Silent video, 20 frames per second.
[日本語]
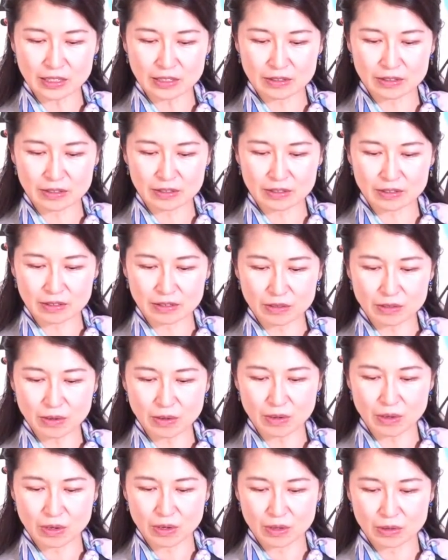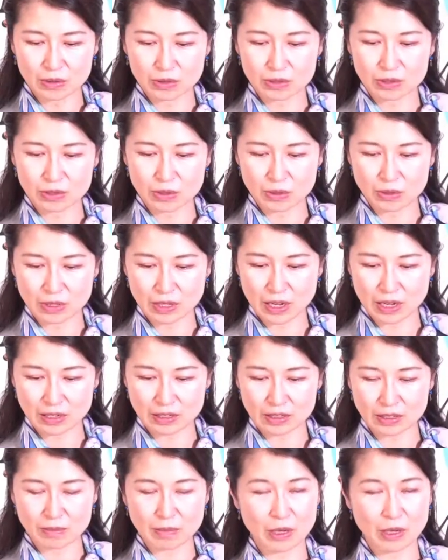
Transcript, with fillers: 陸軍の軍用犬、